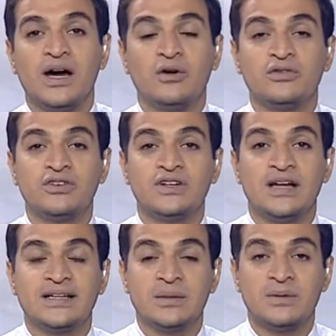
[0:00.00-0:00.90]
أو في
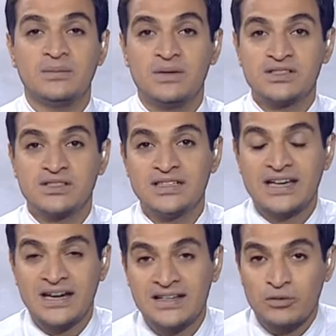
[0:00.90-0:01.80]
الأدب المصري
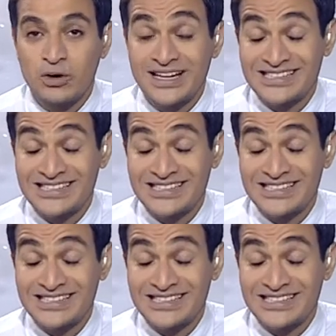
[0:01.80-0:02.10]
كانت ولا